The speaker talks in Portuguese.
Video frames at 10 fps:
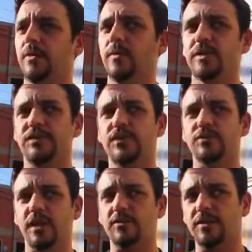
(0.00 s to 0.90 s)
o
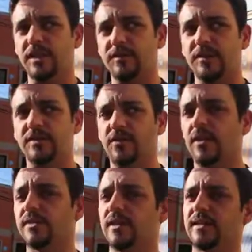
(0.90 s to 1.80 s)
antigo Nado Livre, a
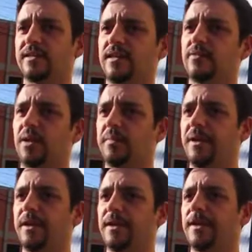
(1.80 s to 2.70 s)
escola de natação também,